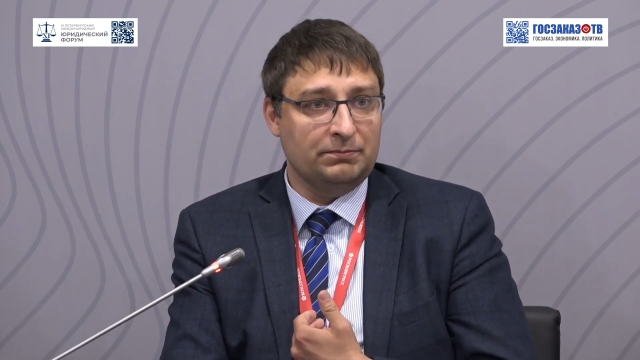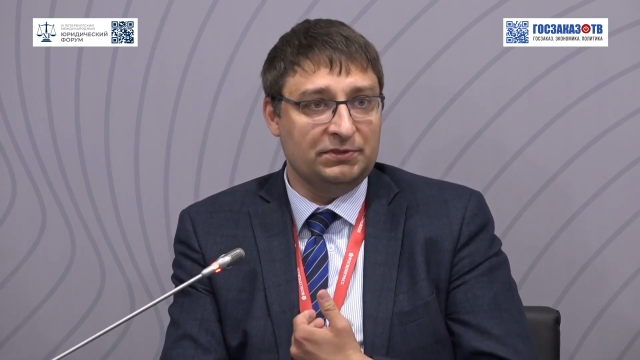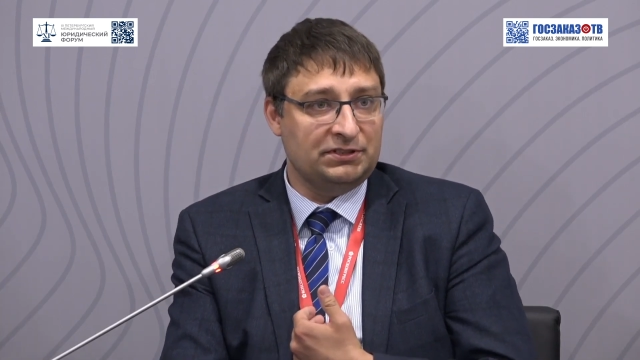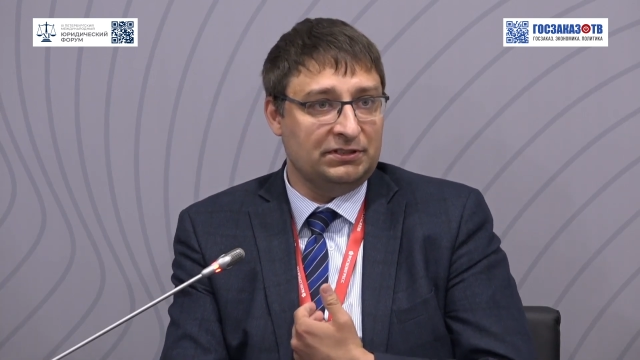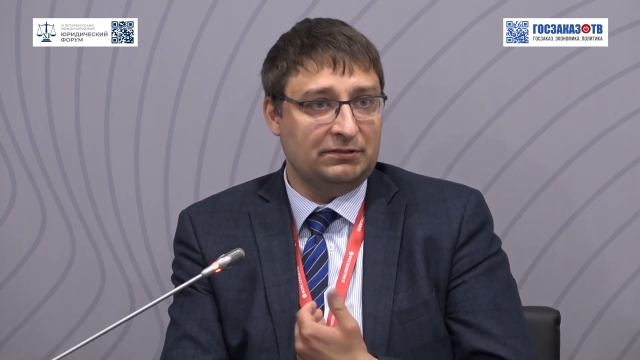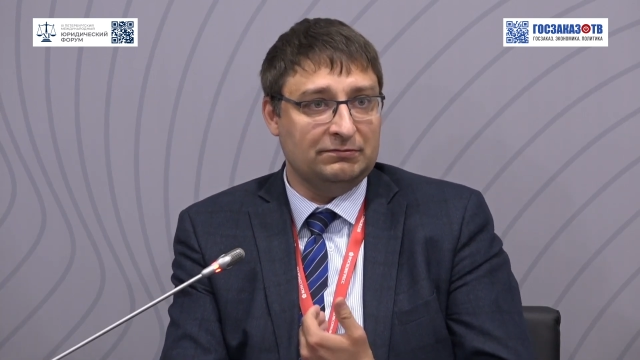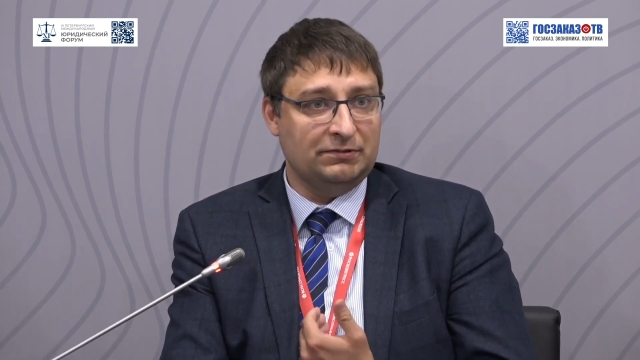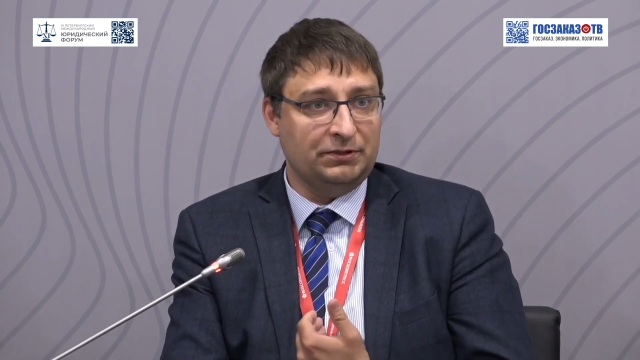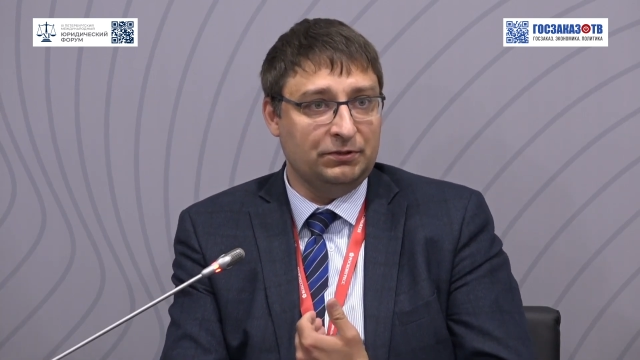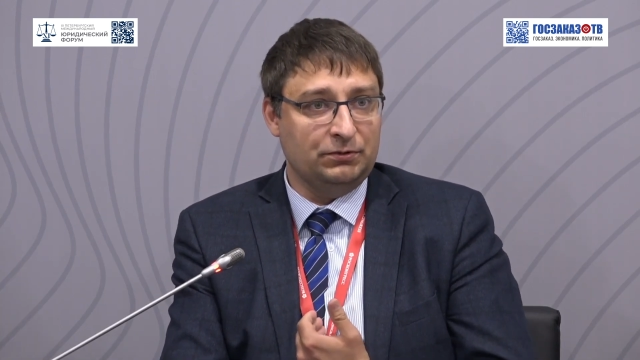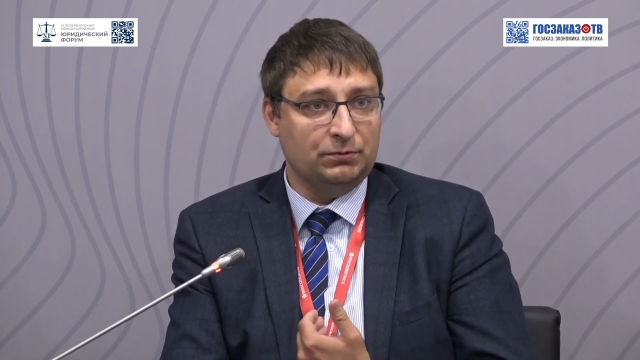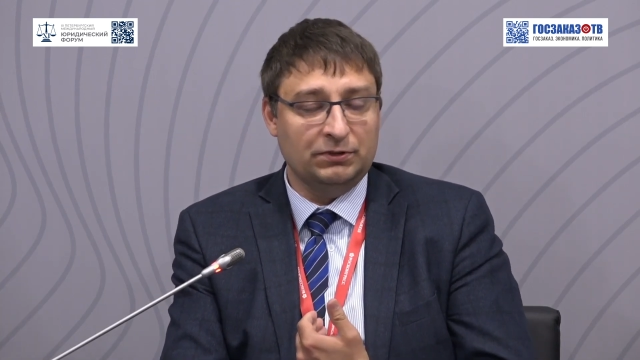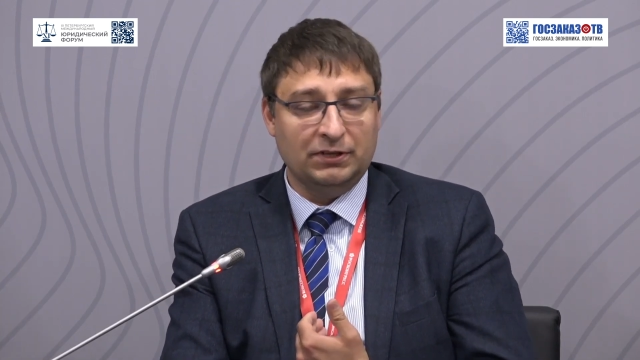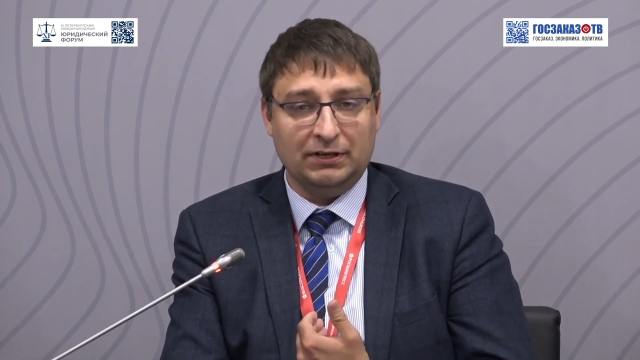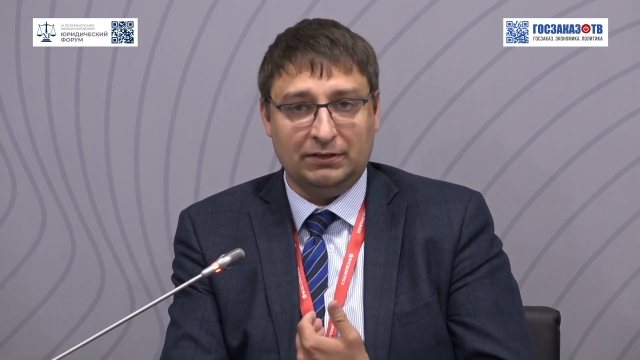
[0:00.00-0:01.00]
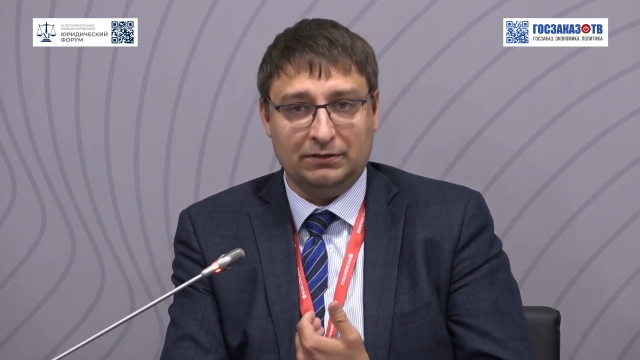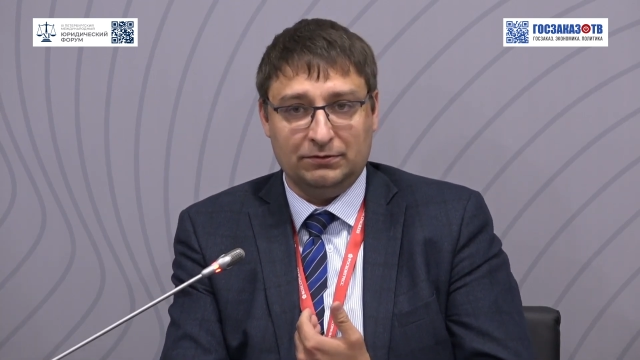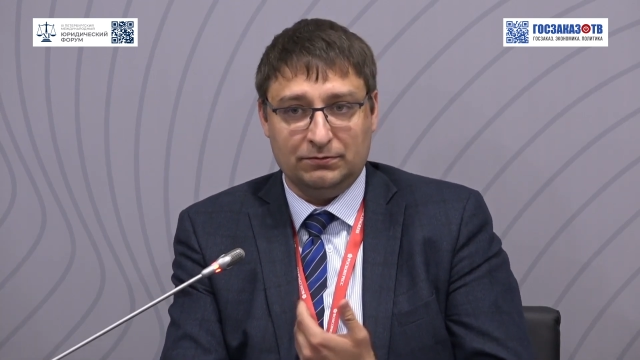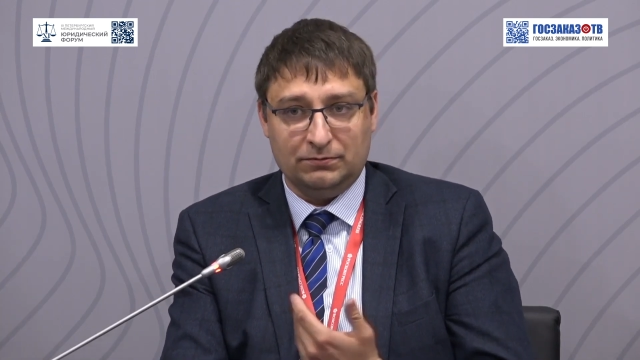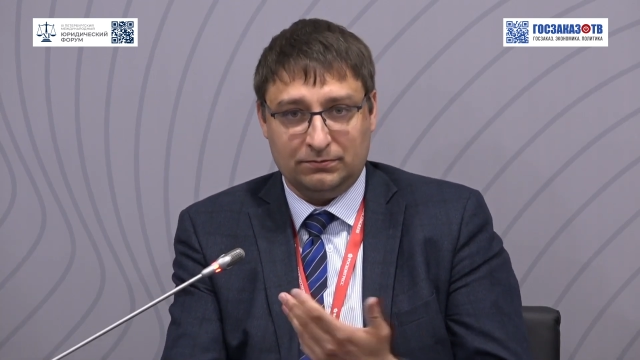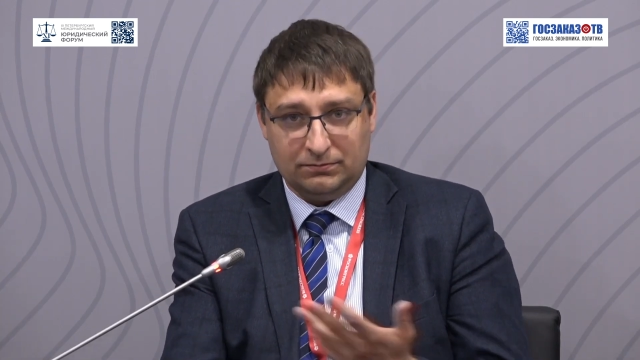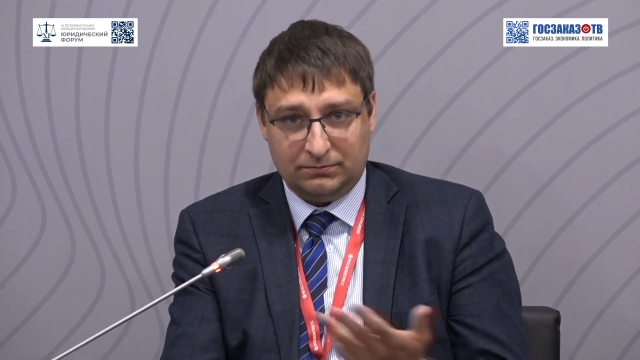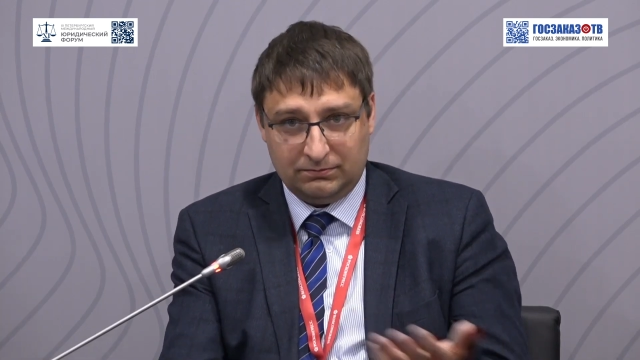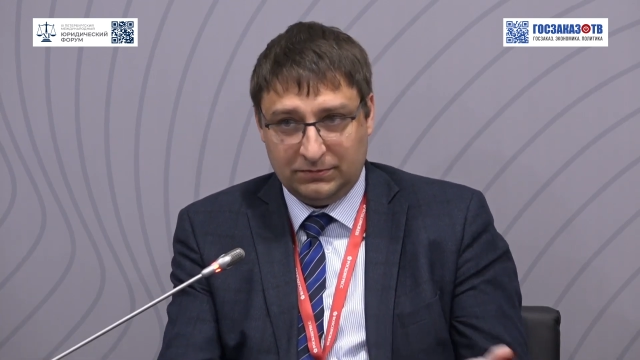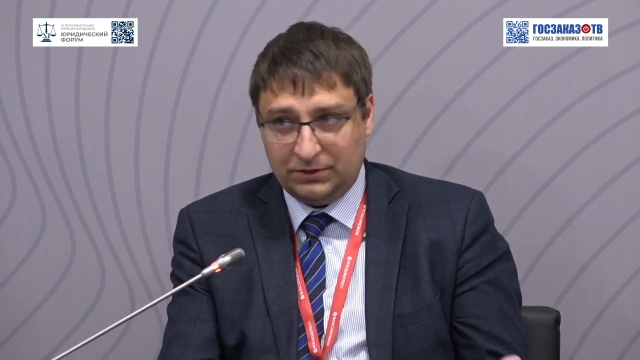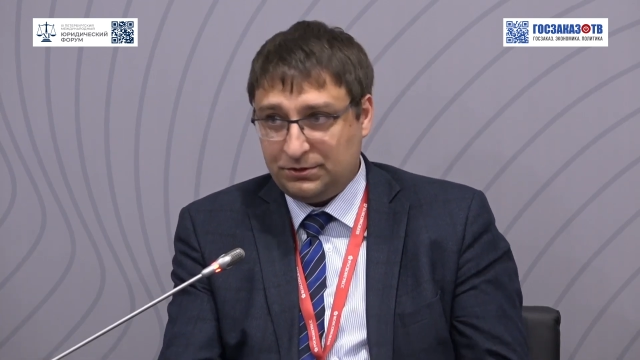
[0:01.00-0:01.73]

Без этого никуда. Ну,